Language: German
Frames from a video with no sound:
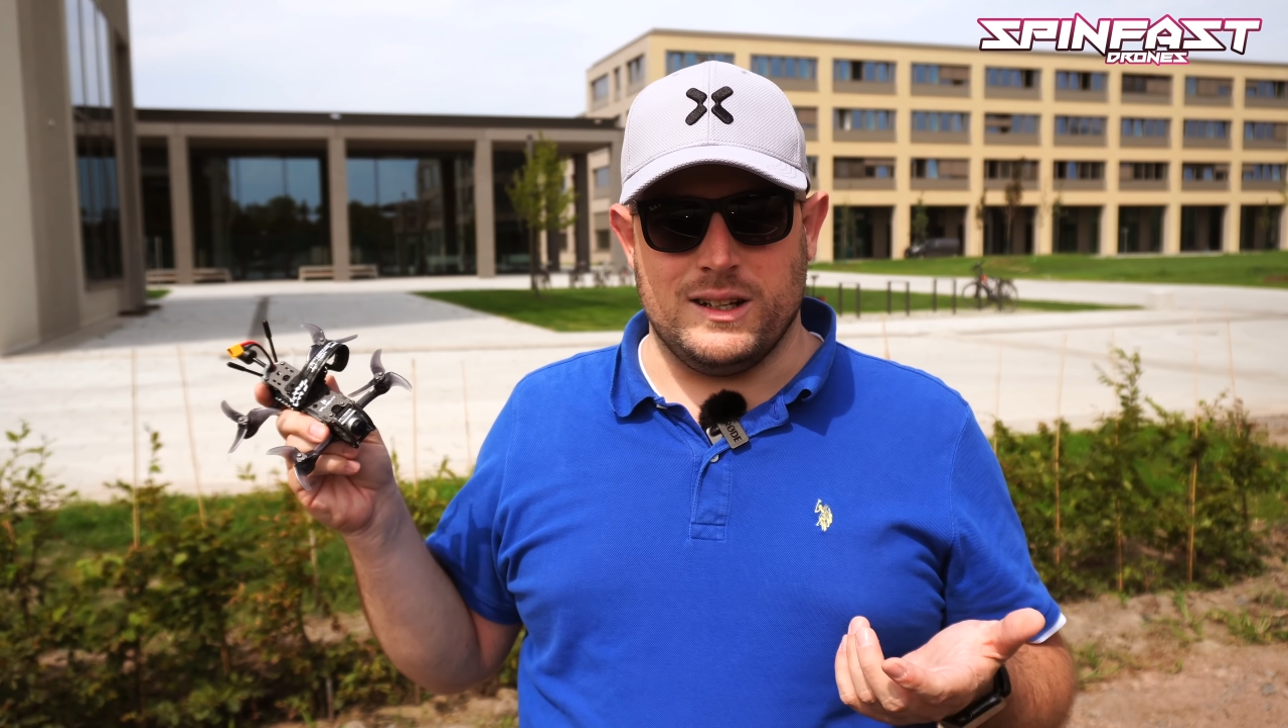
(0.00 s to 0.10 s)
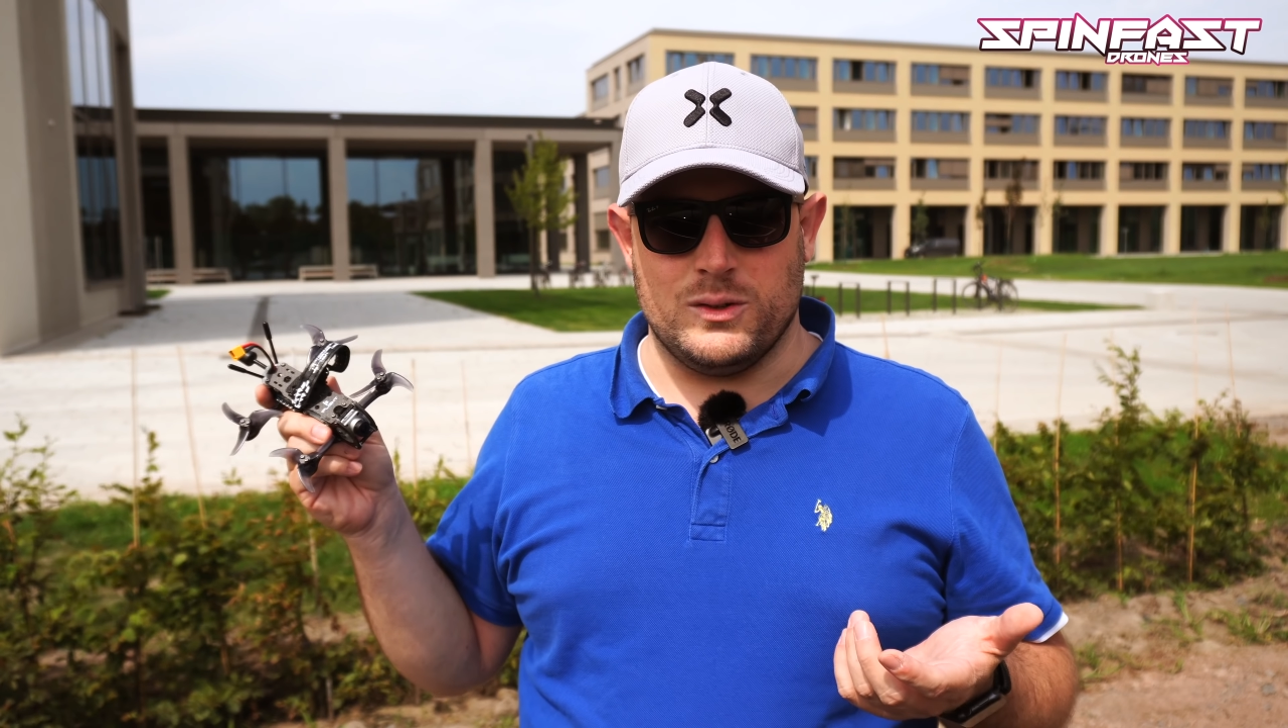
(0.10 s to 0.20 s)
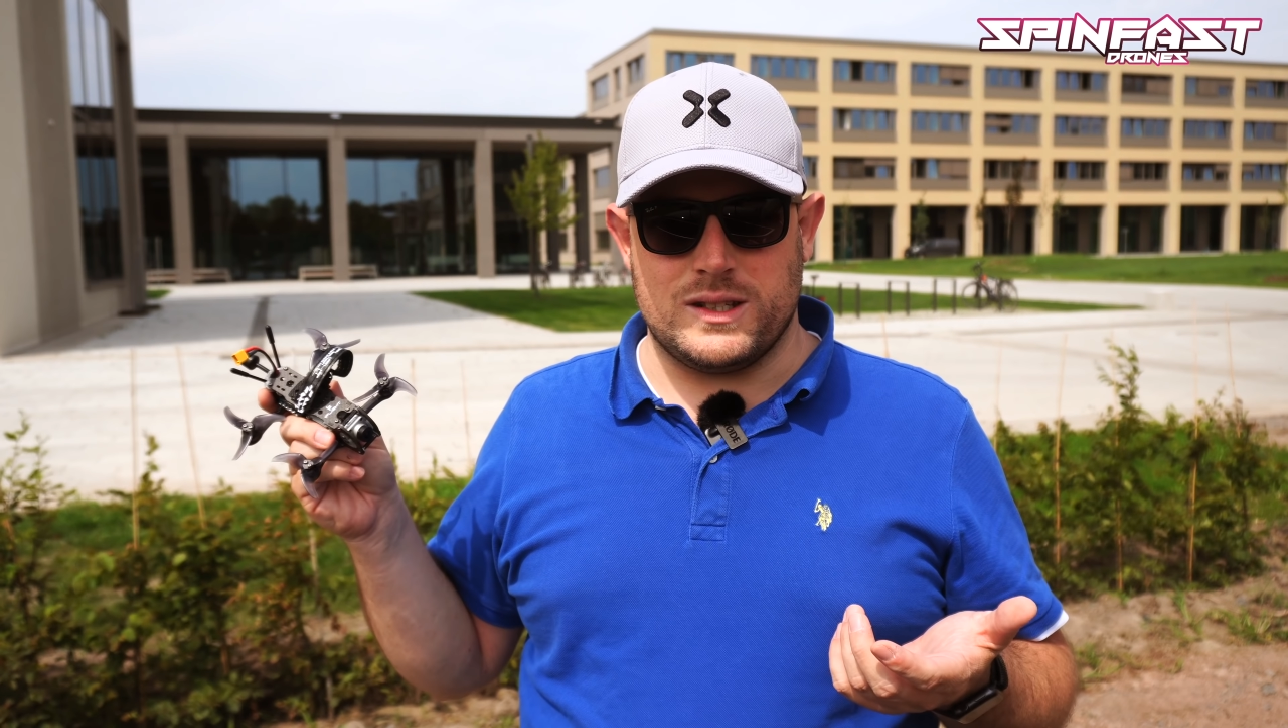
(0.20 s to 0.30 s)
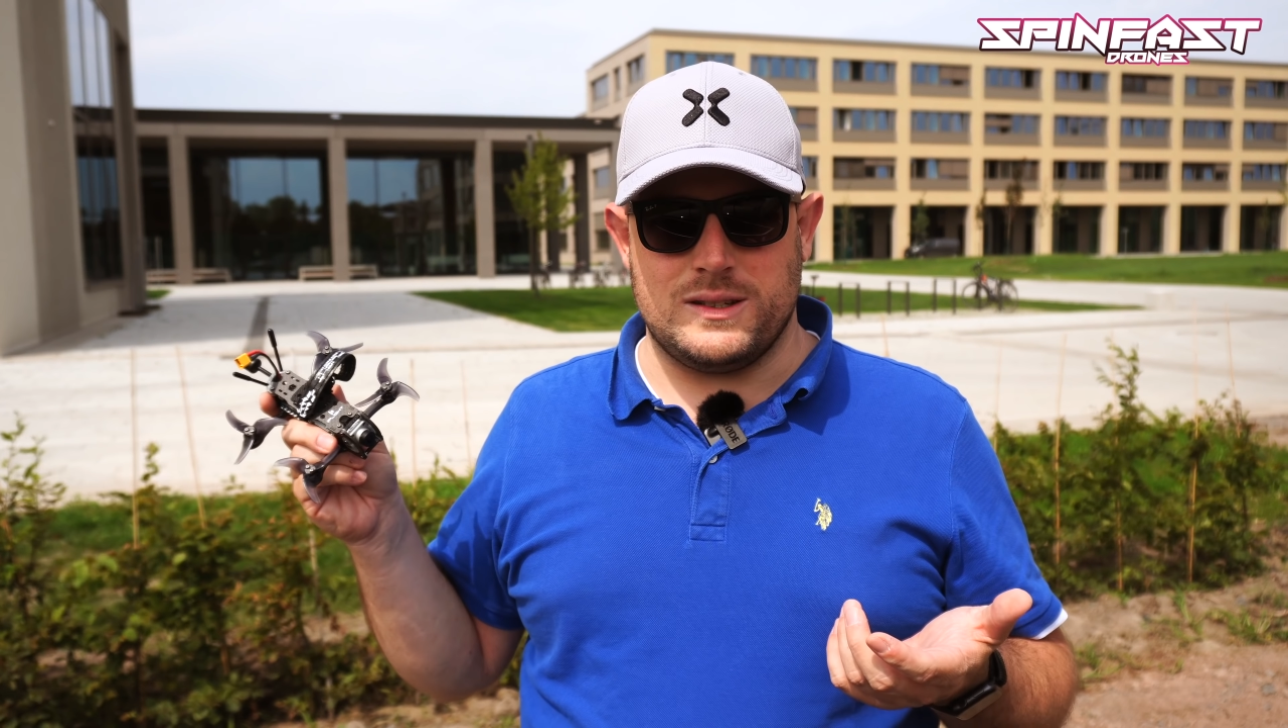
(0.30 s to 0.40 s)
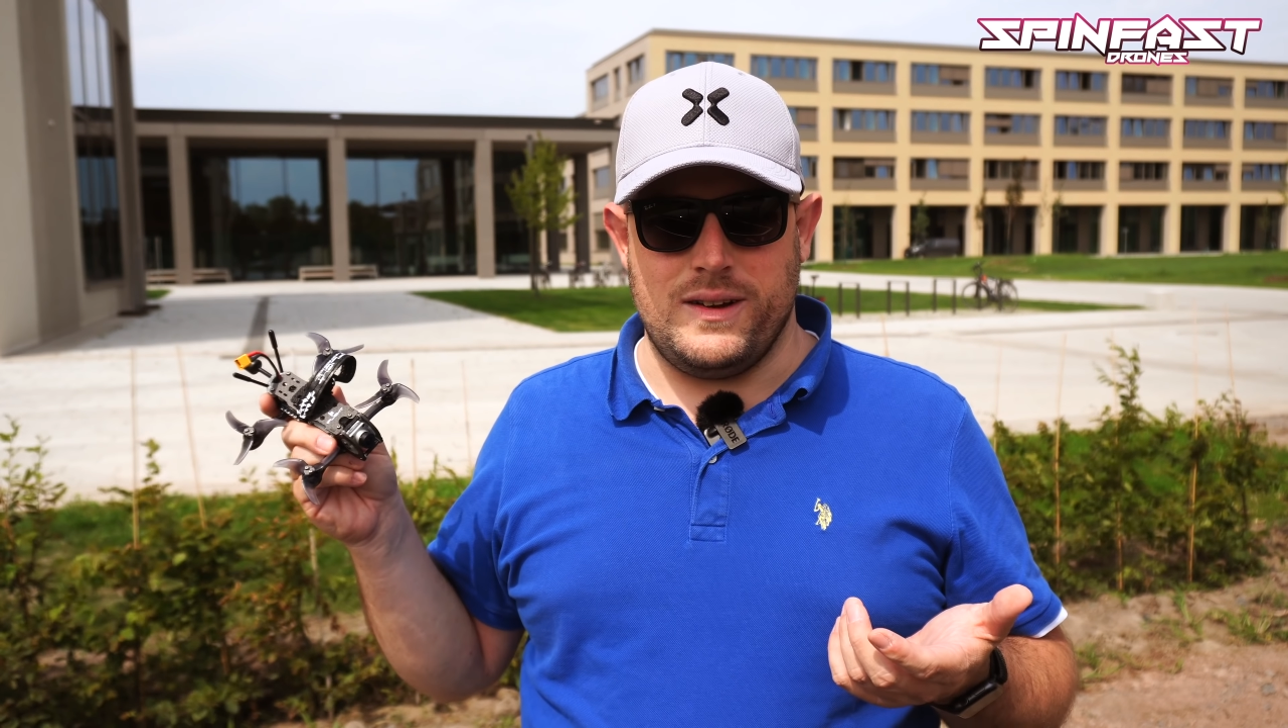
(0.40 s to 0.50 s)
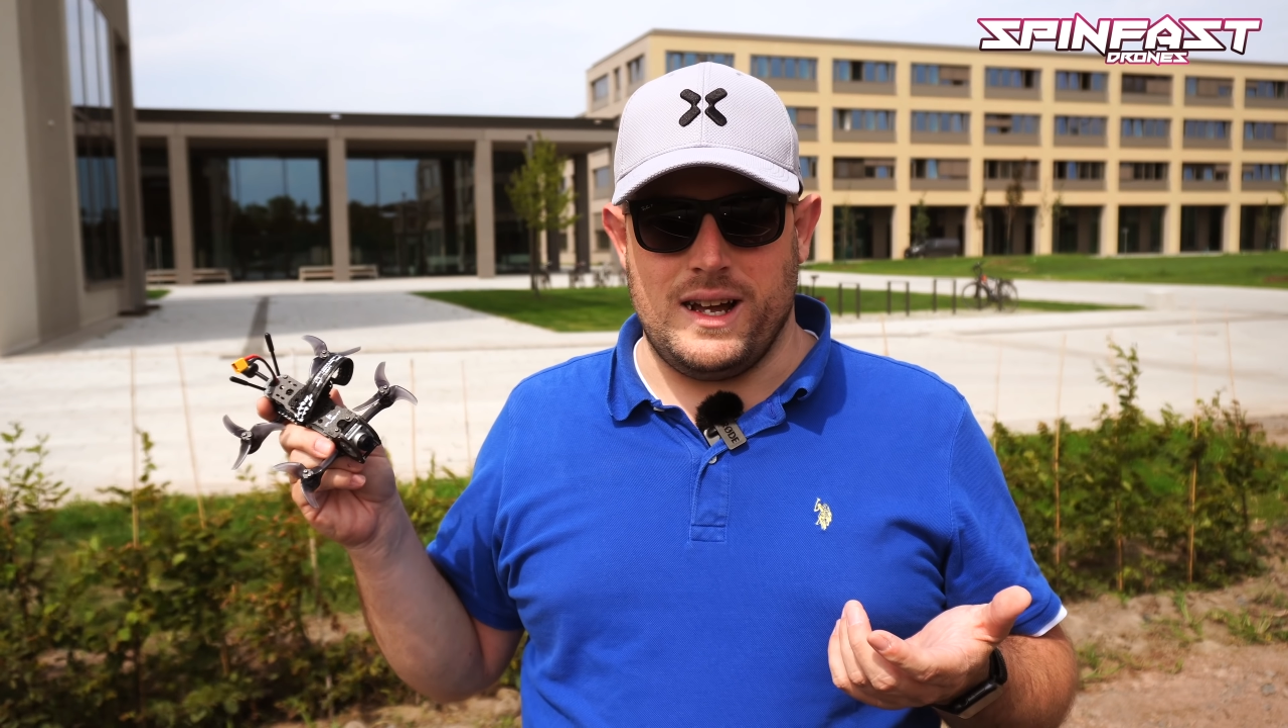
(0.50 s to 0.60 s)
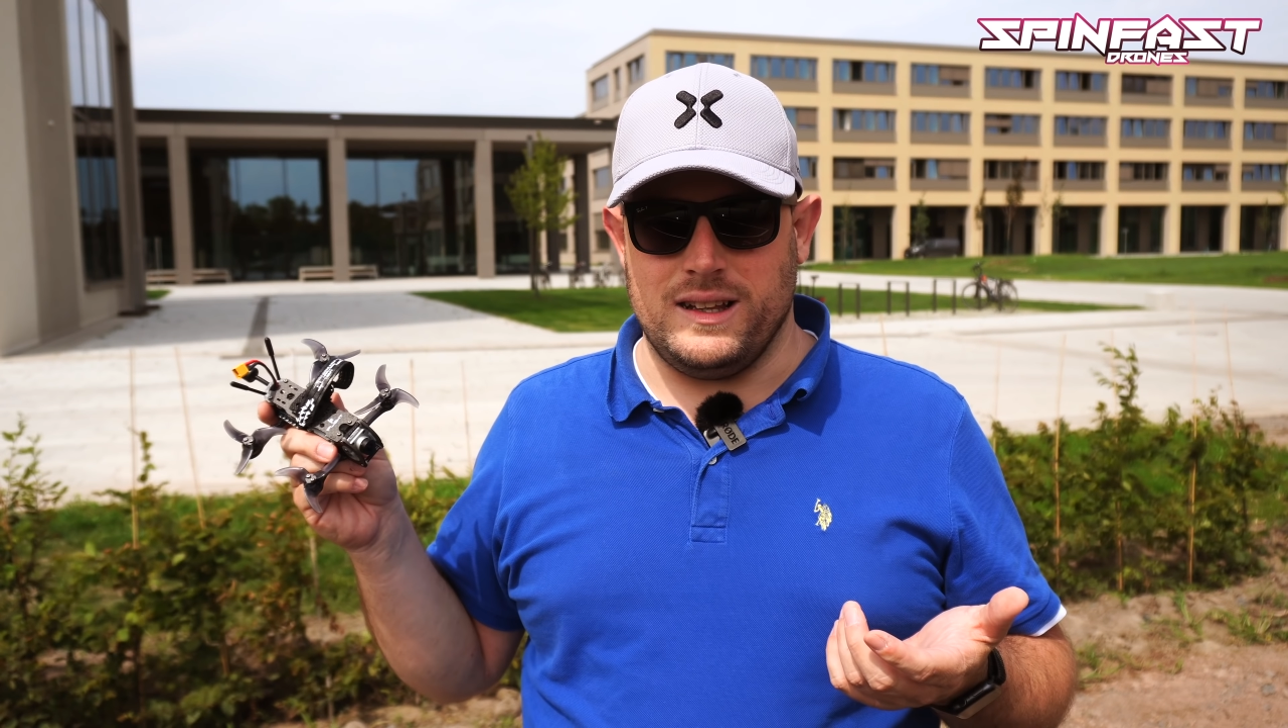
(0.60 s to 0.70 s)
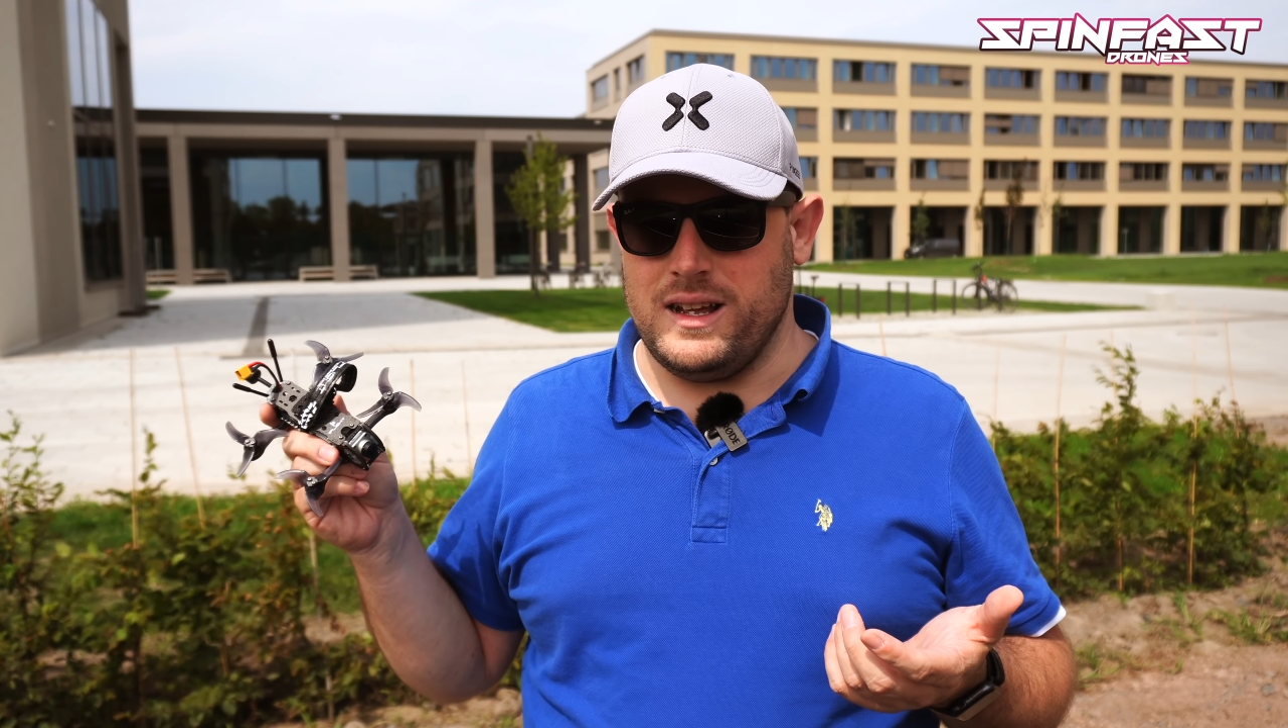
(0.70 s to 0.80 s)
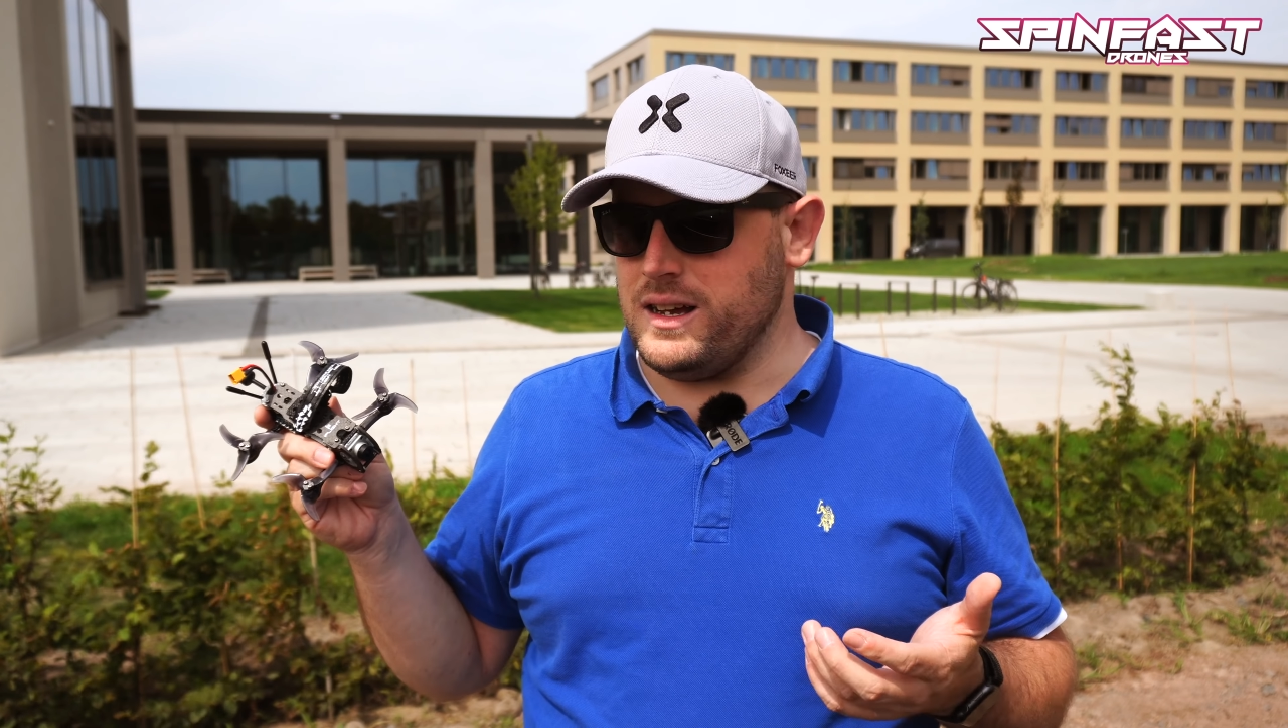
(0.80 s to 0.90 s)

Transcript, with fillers: genutzt werden.